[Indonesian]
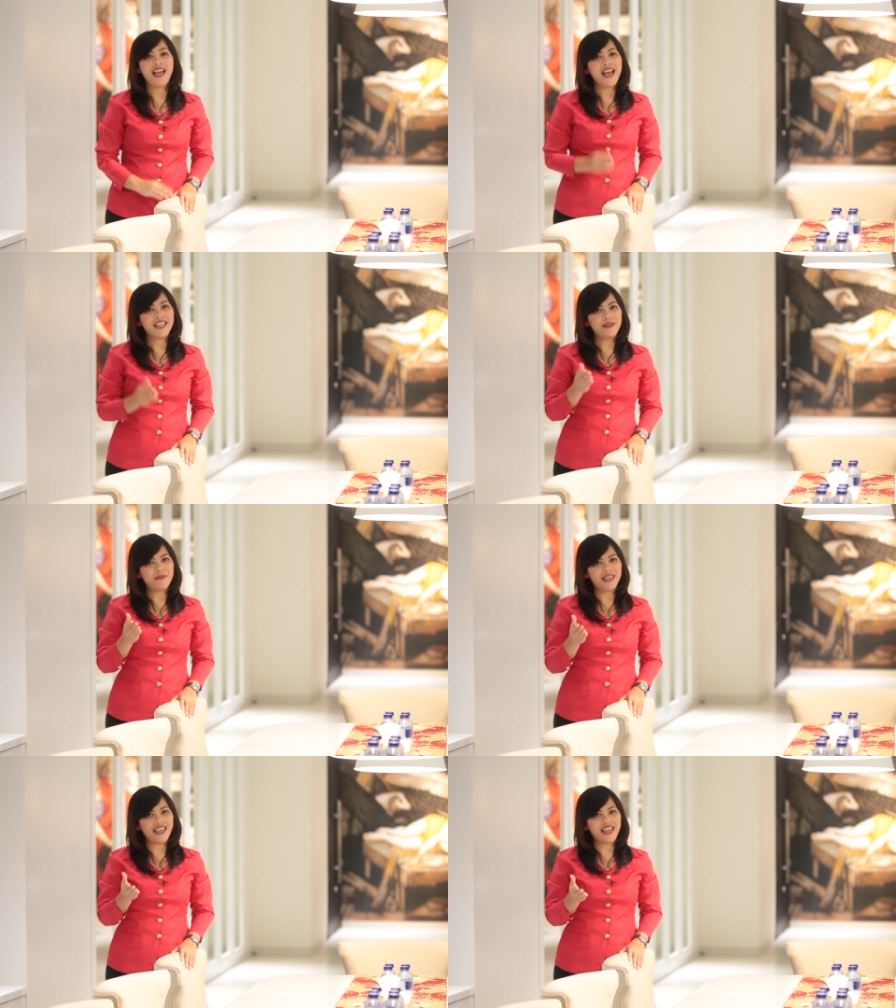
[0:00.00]

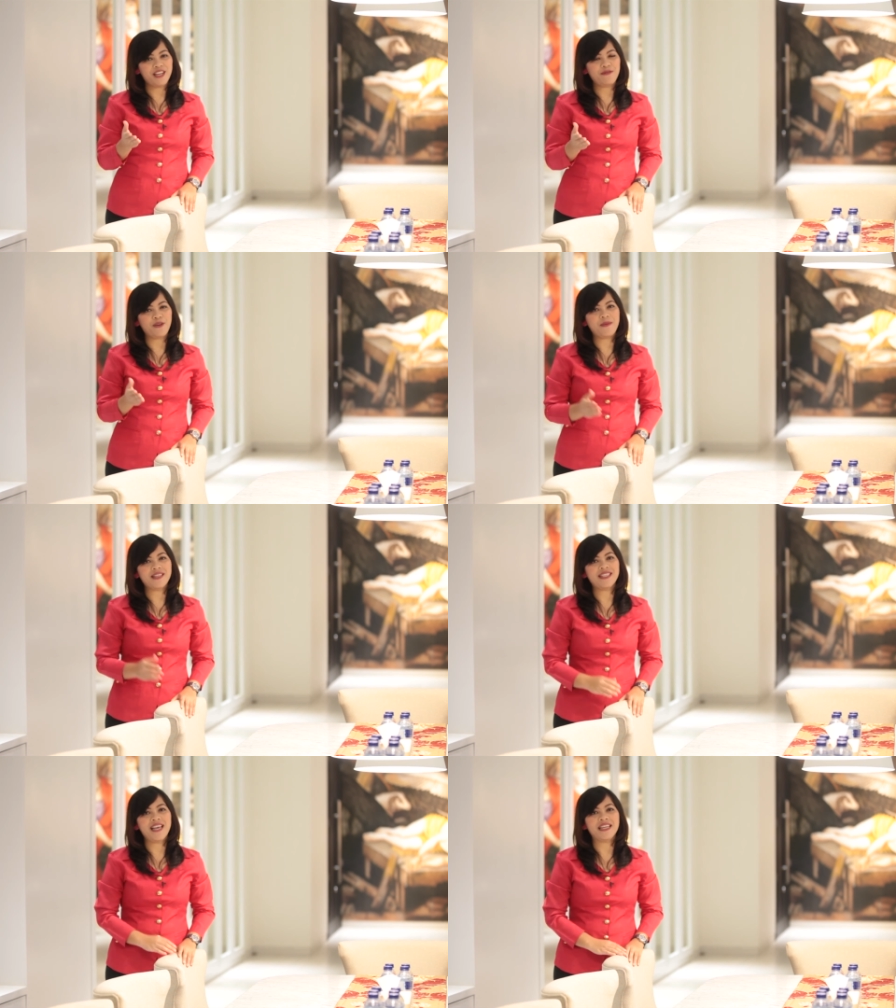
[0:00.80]
Demikian
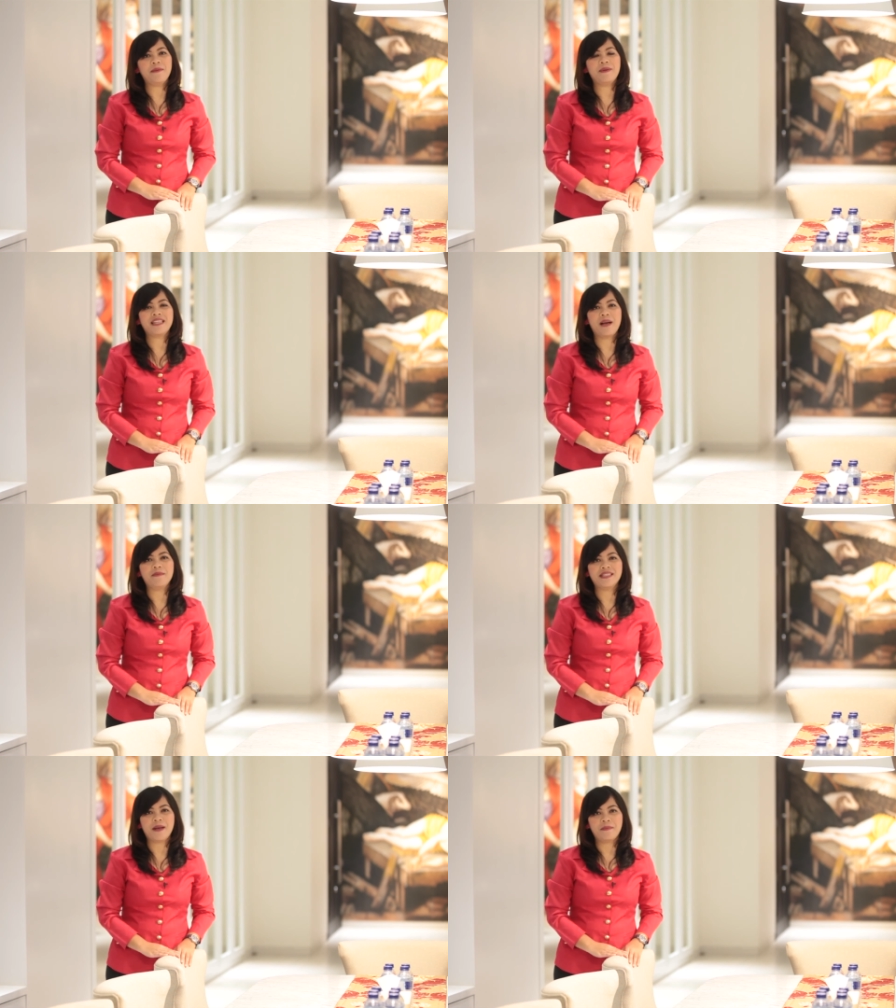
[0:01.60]
informasi yang dapat
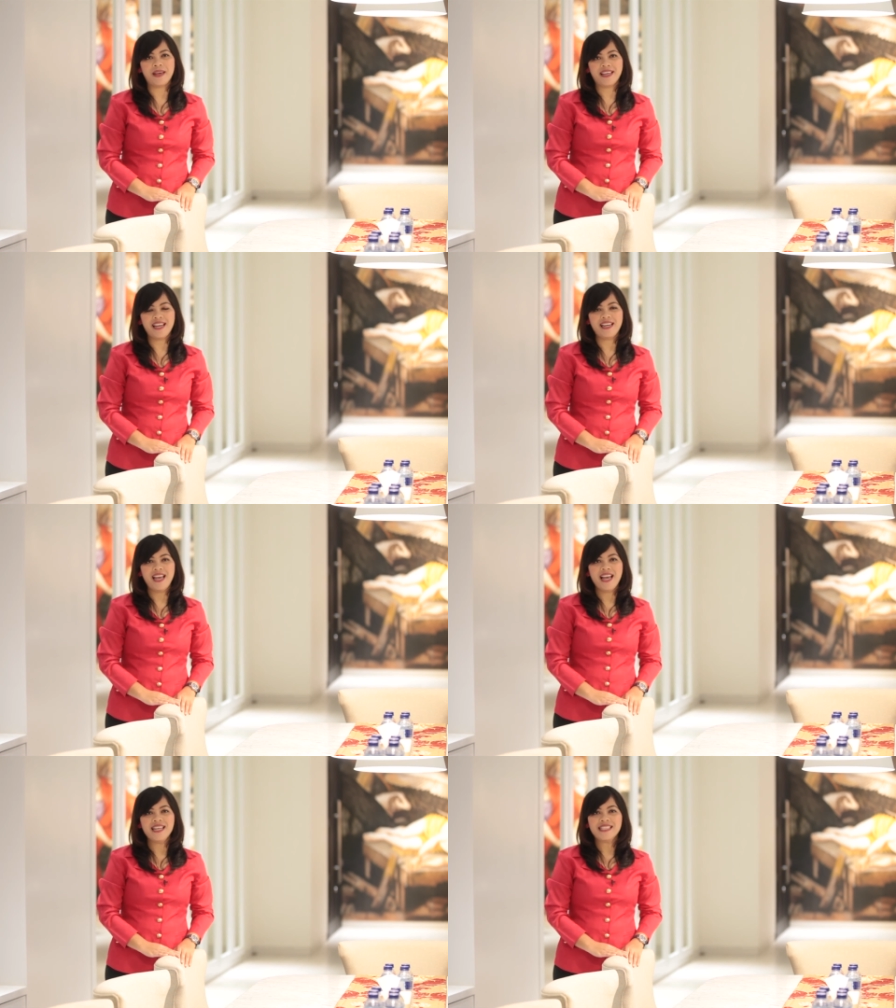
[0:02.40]
kami sampaikan.
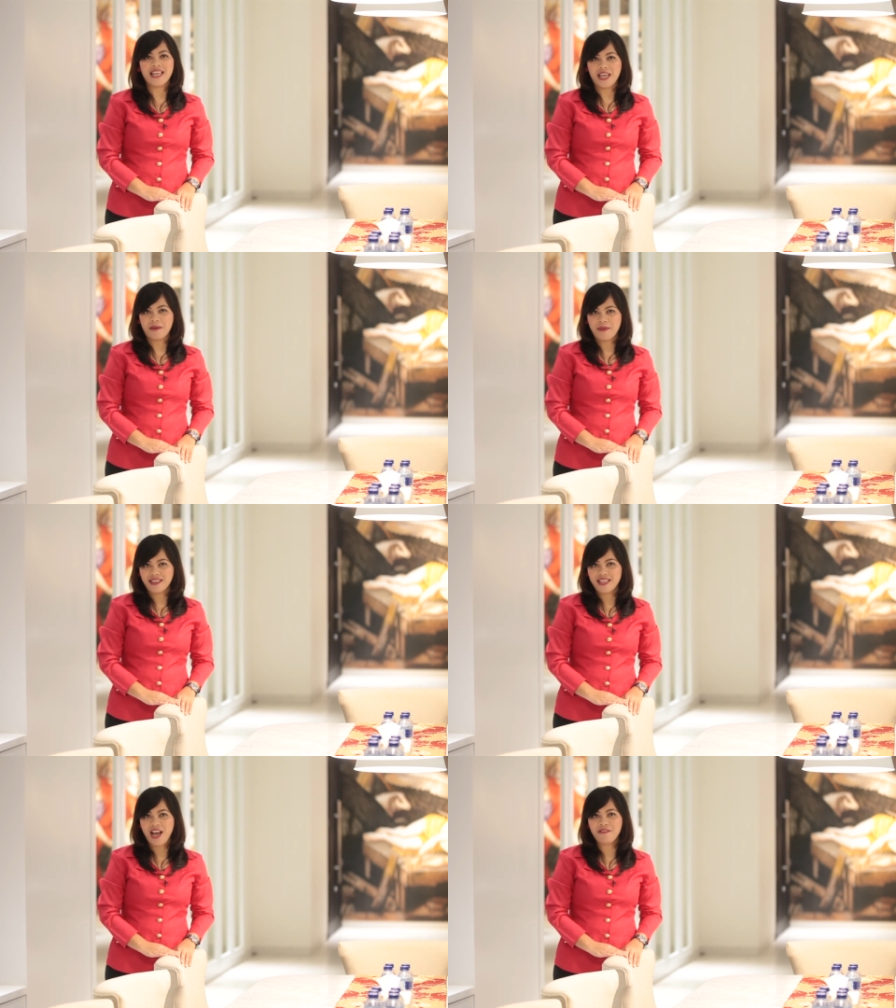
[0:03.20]
Saya
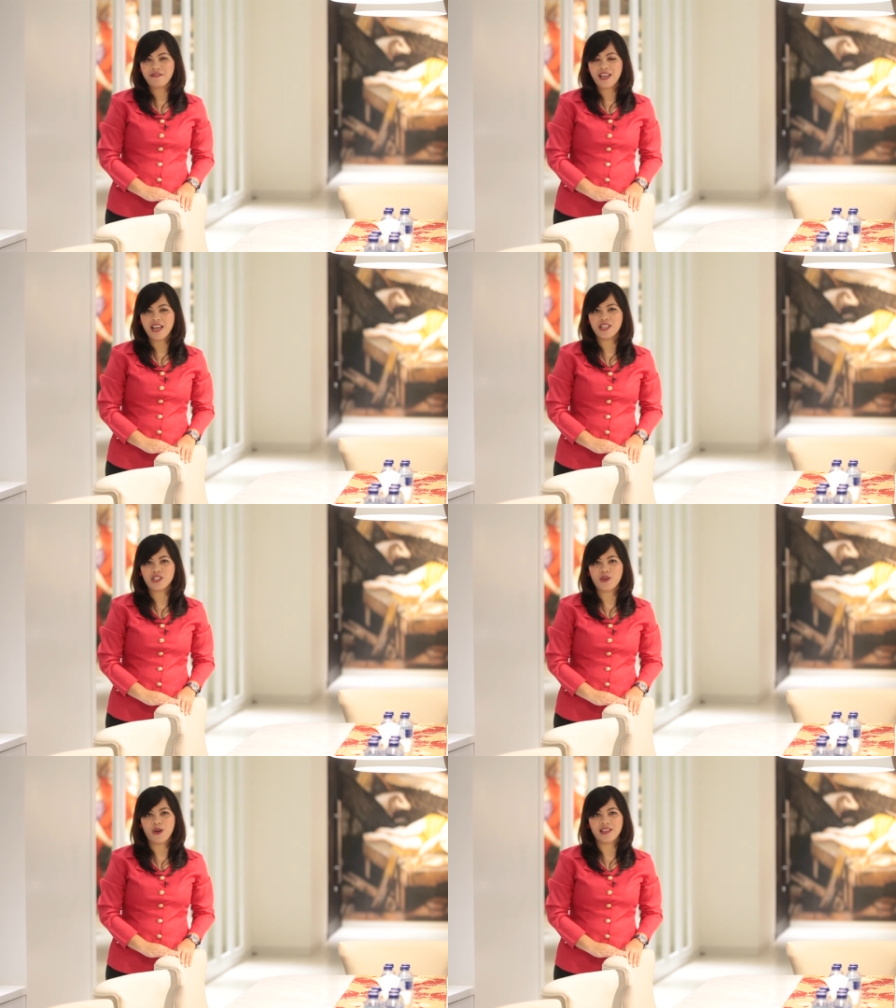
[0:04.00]
Betty Afriani
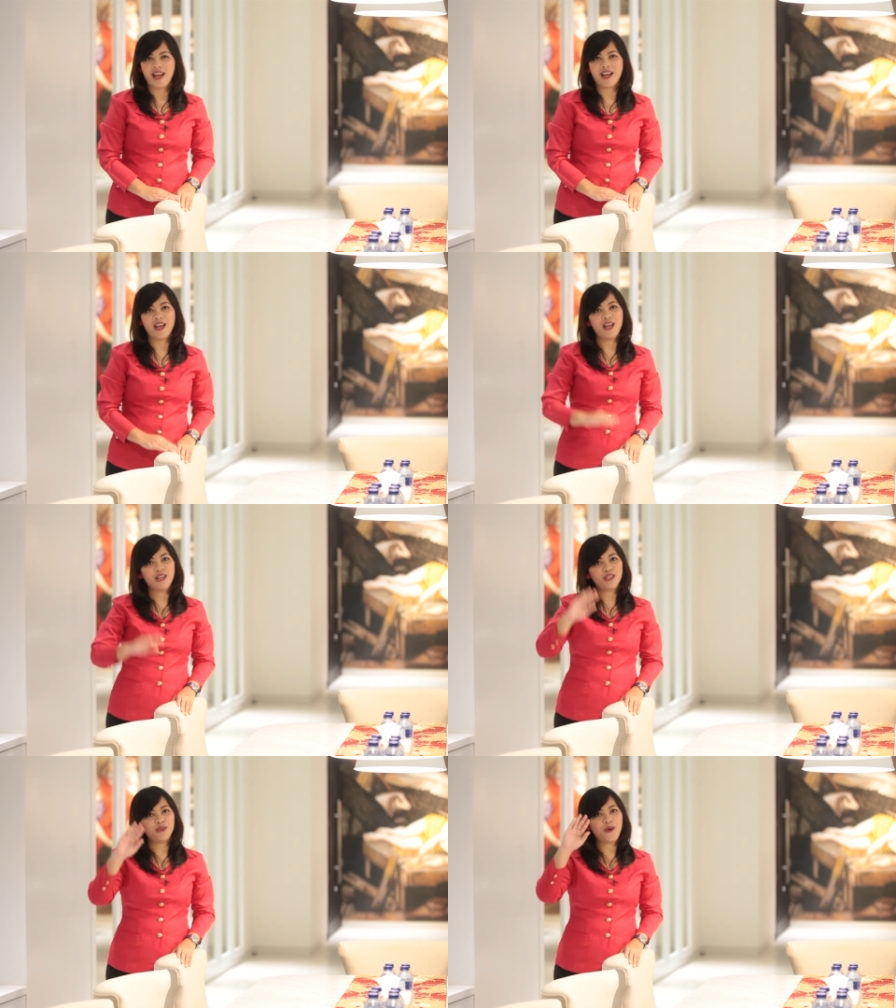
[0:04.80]
Sihotang.
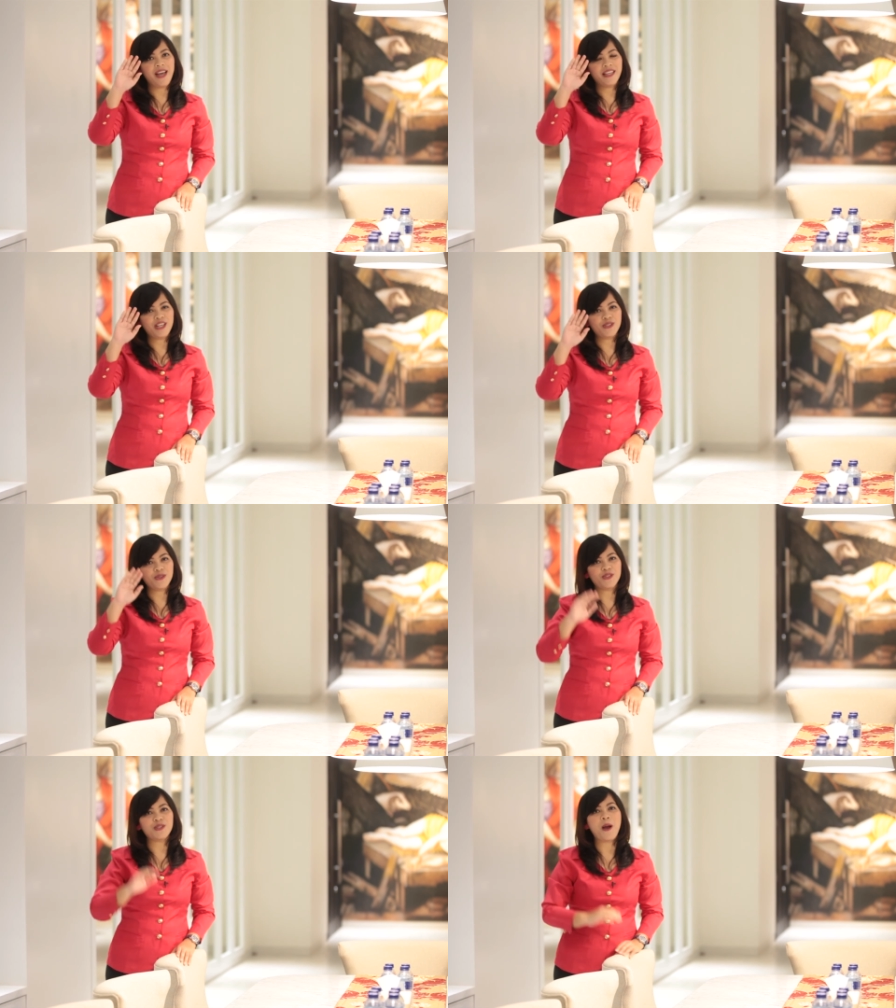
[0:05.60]
Tuhan
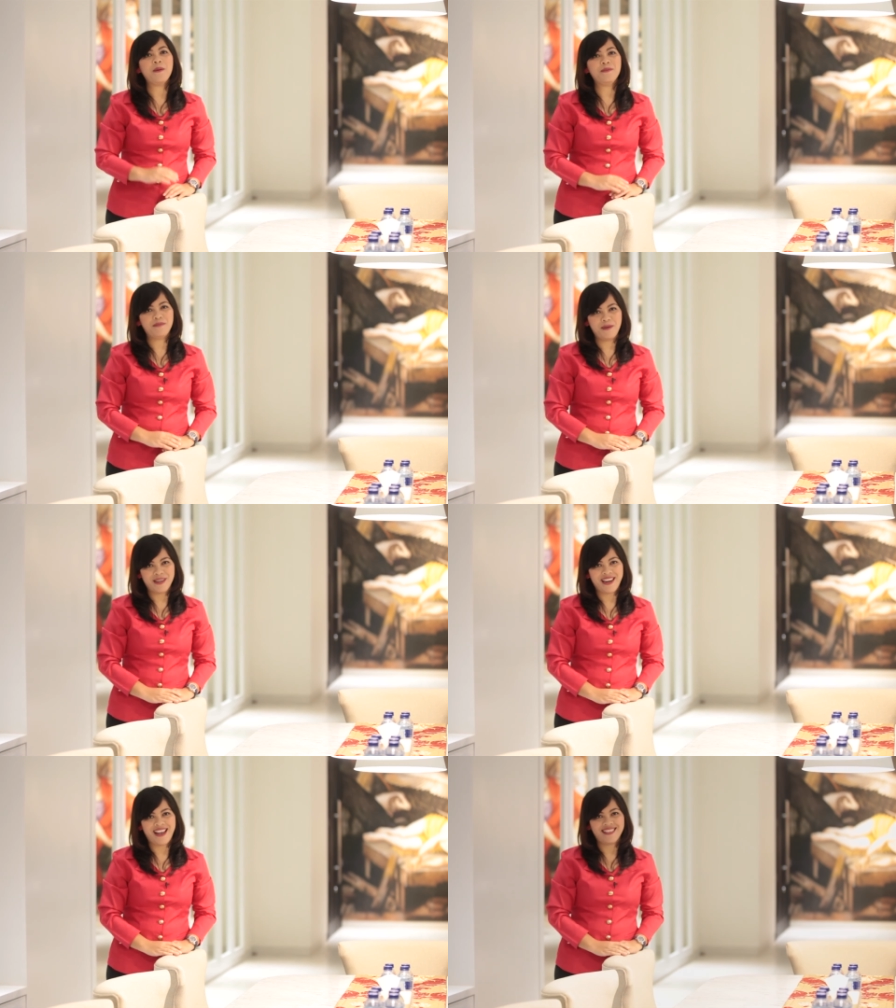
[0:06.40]
Yesus
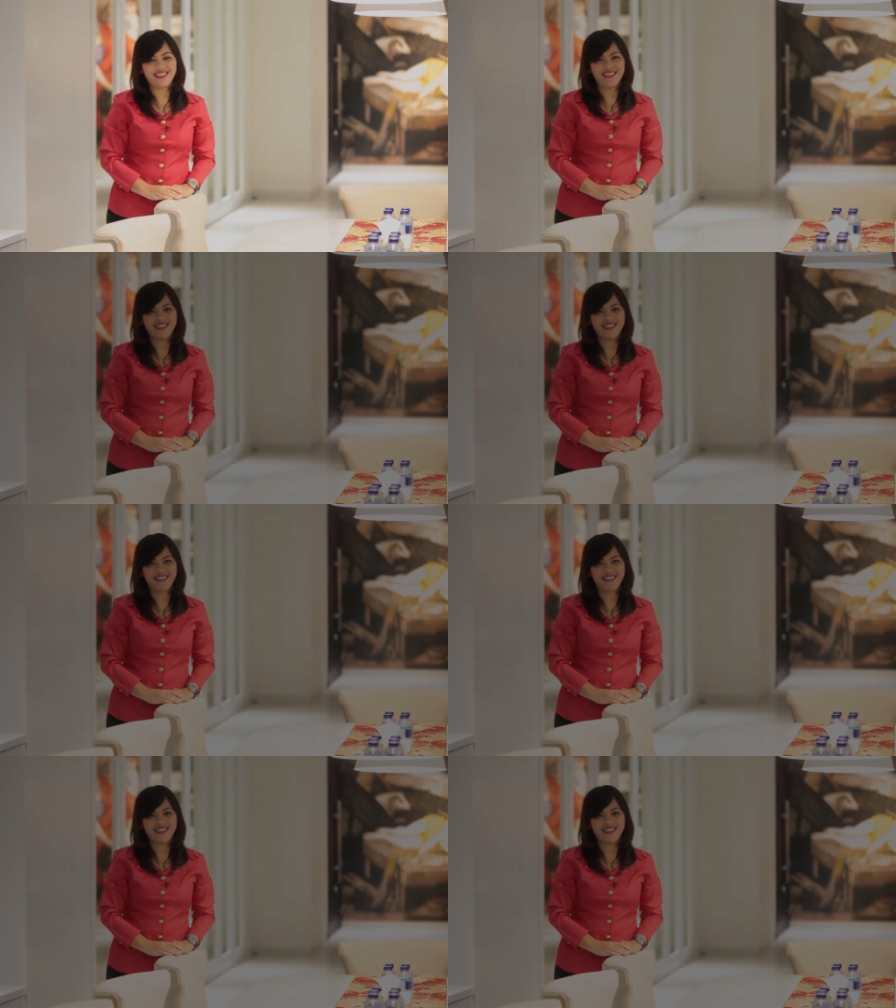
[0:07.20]
memberkati.